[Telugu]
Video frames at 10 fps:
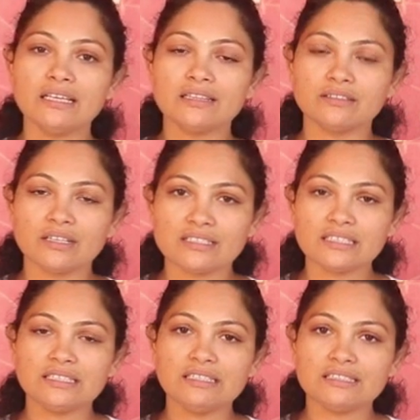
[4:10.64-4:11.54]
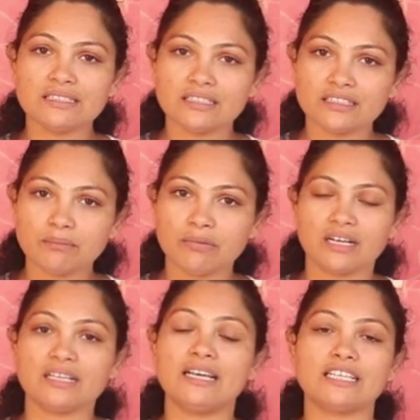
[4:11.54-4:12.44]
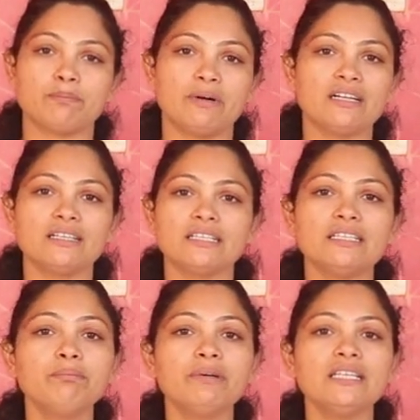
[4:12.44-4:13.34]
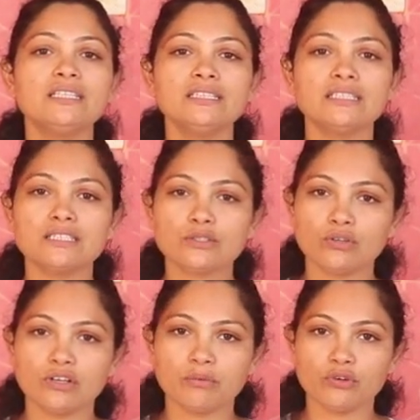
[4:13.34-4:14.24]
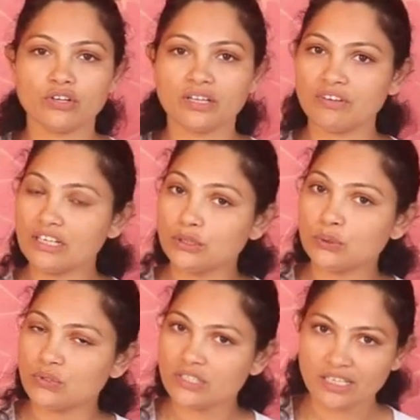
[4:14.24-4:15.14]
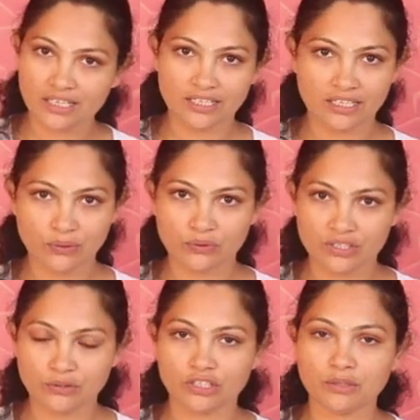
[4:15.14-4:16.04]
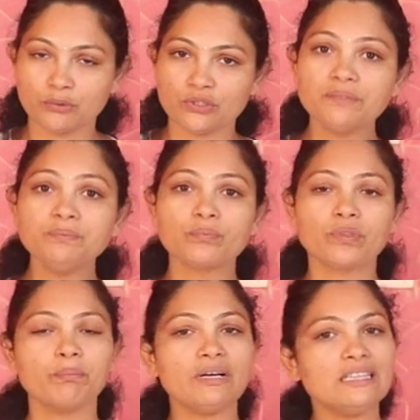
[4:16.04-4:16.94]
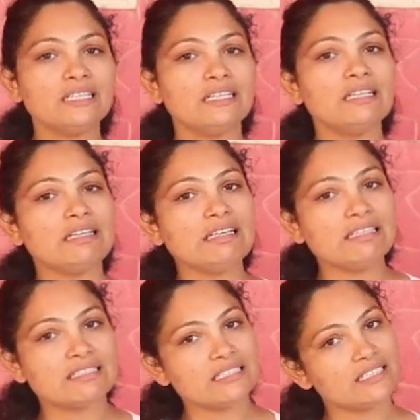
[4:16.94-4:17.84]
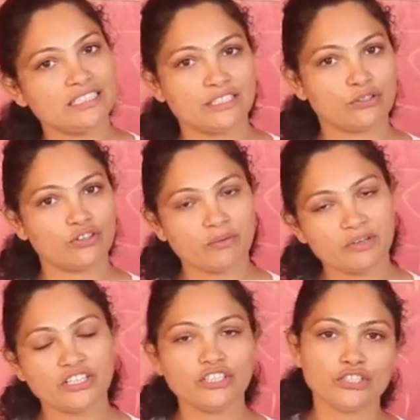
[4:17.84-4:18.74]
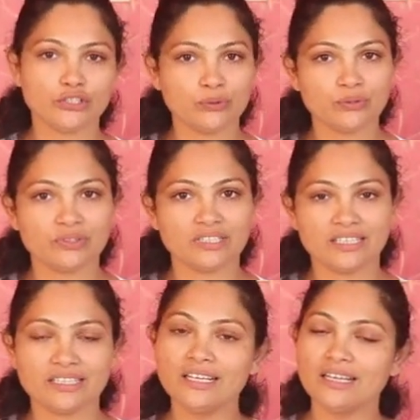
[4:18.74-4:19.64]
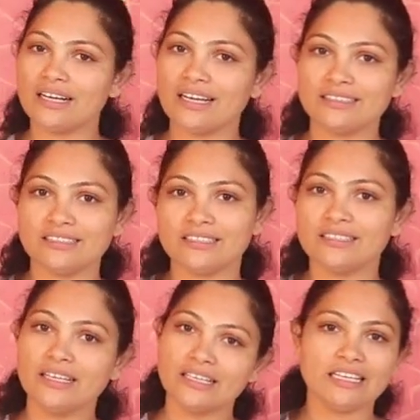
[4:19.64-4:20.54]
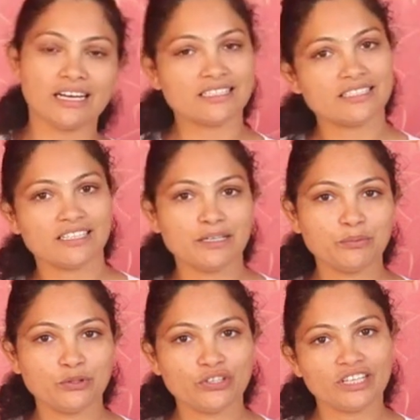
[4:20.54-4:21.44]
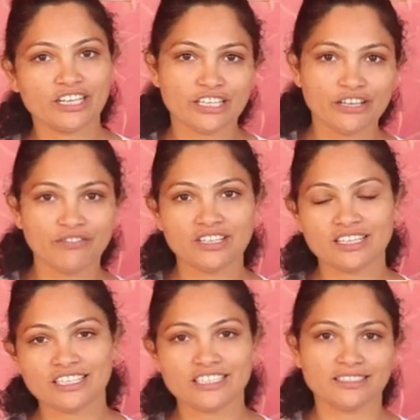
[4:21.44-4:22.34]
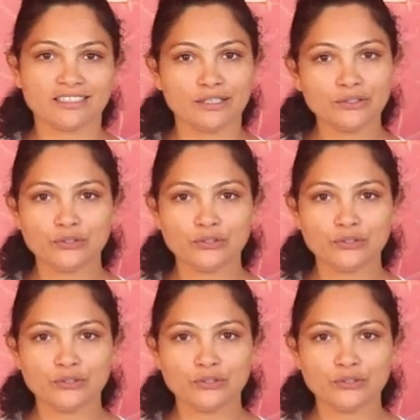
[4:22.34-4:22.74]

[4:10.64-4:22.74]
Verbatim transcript: ఈ థొరాసిక్ రీజియన్ అంతా బాగా ఎక్స్పాండ్ అయ్యి బ్రీతింగ్ తీసుకోవడంలో ఉన్నటువంటి దోషాలన్నీ కూడా తొలగిపోయి బ్రీతింగ్ని ఈజీగా తీసుకోవడం అనేది జరుగుతుందండి అయితే ఈ ఆసనాన్ని ముందుగా ఏ విధంగా చేయాలో